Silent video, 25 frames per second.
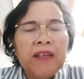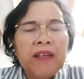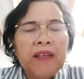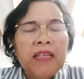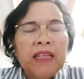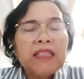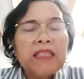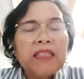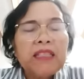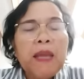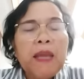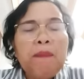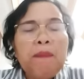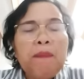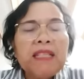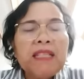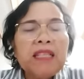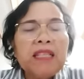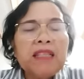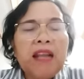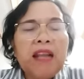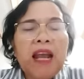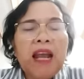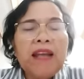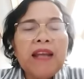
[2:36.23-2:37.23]
Tetapi
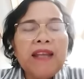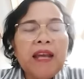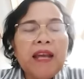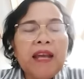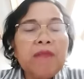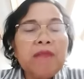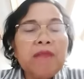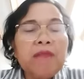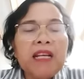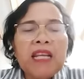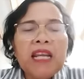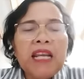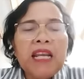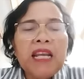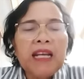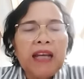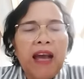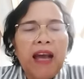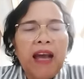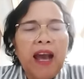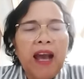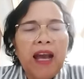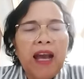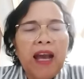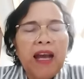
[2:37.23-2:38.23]
setelah dia
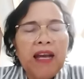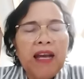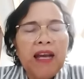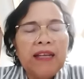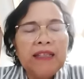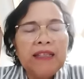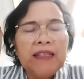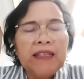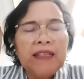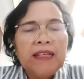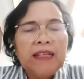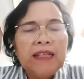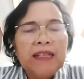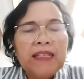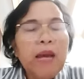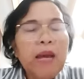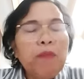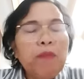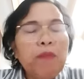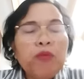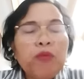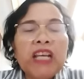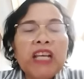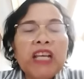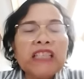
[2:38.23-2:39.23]
menikah, dia
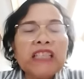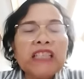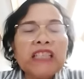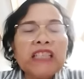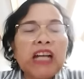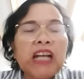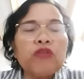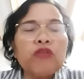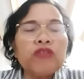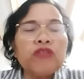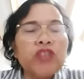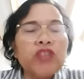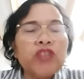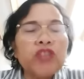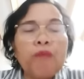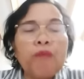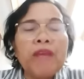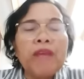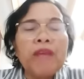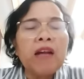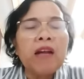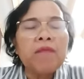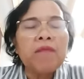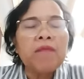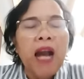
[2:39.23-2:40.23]
punya tanggung jawab
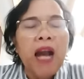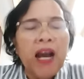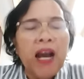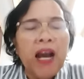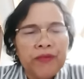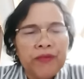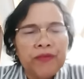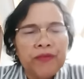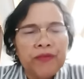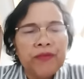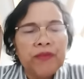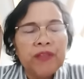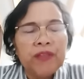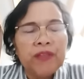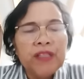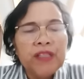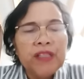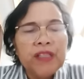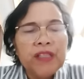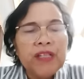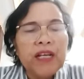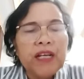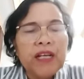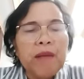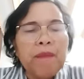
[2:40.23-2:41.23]
yang baru
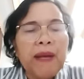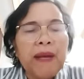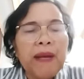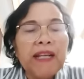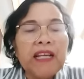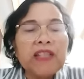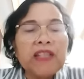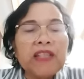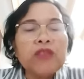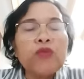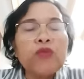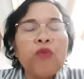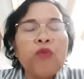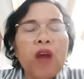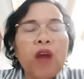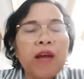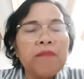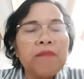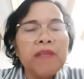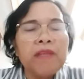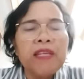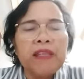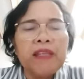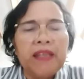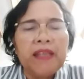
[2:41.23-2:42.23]
kepada
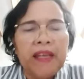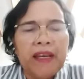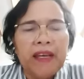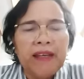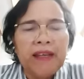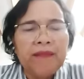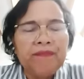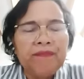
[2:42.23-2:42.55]
suaminya.